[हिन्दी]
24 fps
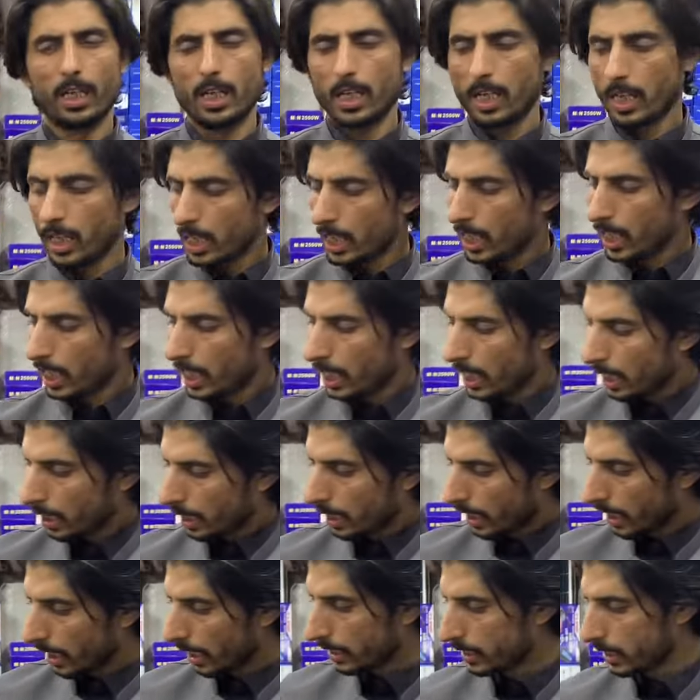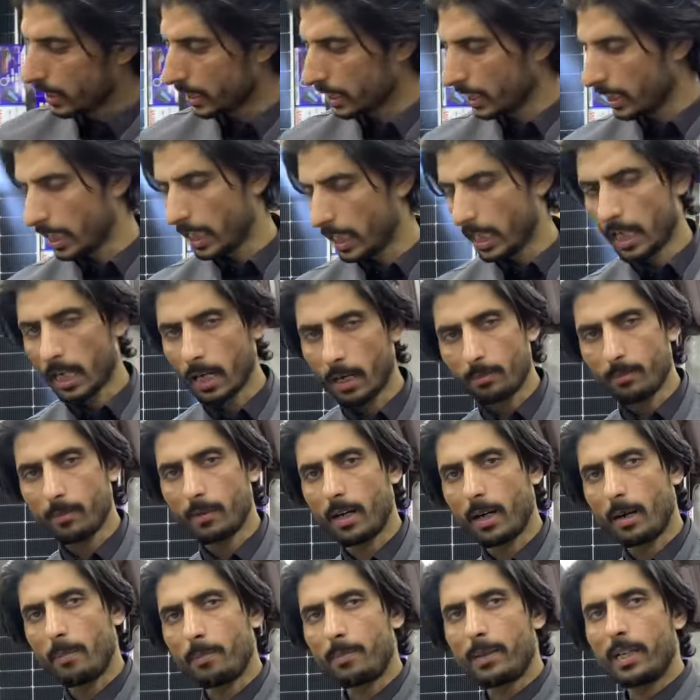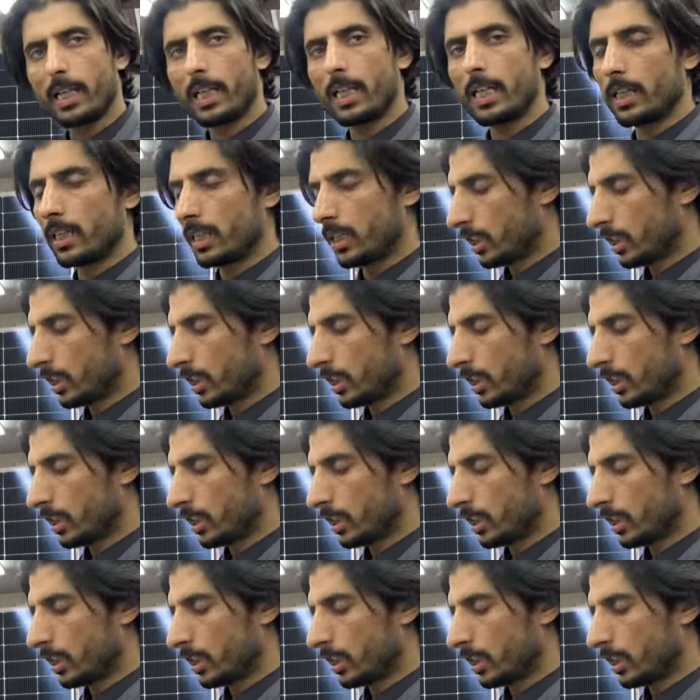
वगैरह भी आपके पास होते हाँ हैं ये हम अपने